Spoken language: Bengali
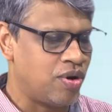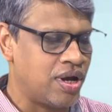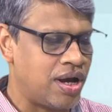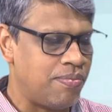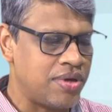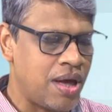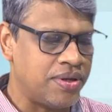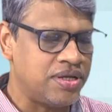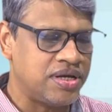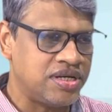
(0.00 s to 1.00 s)
মন খারাপকে
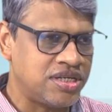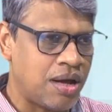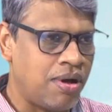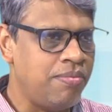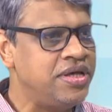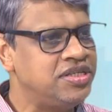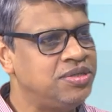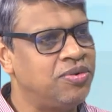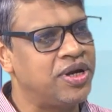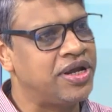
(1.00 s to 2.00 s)
আমাদেরকে স্বাভাবিক
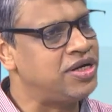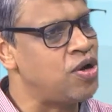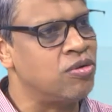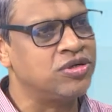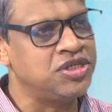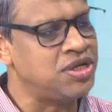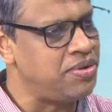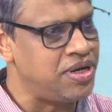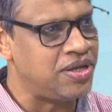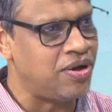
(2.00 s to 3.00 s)
জীবনের একটি অংশ হিসাবে
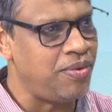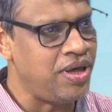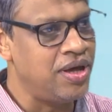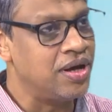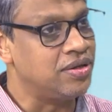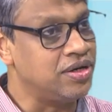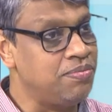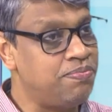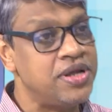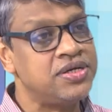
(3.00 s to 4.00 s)
নিতে হবে
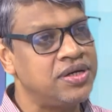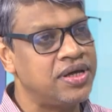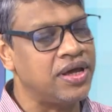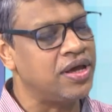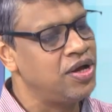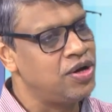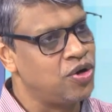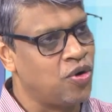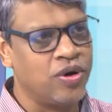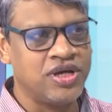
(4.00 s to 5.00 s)
ডিপ্রেশনকে
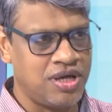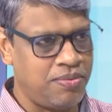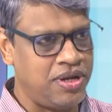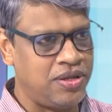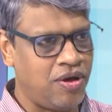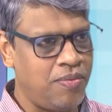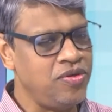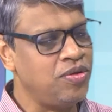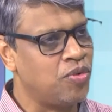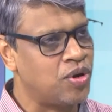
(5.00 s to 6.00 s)
রোগ হিসাবে নিতে হবে
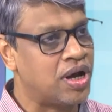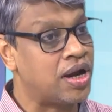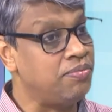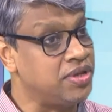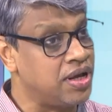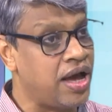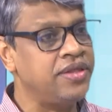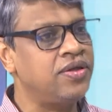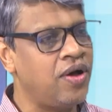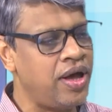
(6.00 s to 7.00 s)
কিন্তু মন খারাপ
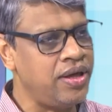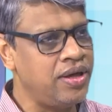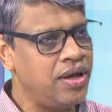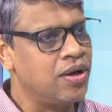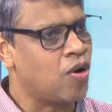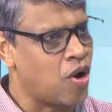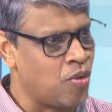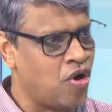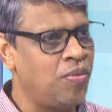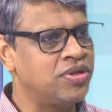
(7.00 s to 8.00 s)
দীর্ঘায়িত হয়
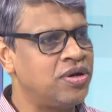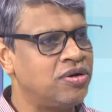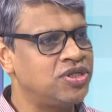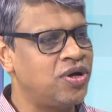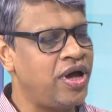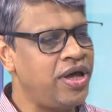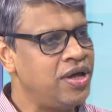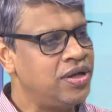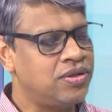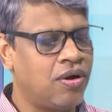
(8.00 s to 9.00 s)
কর্মক্ষমতা নষ্ট হয়
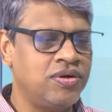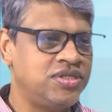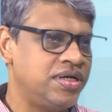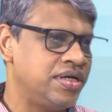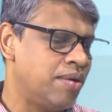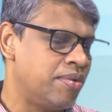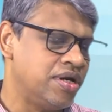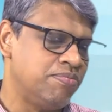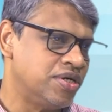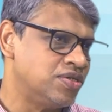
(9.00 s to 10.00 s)
তখন সেটিকে আমরা
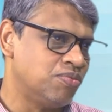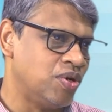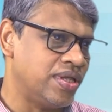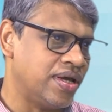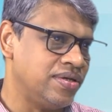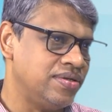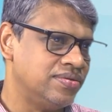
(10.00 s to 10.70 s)
ডিপ্রেশন বলে থাকি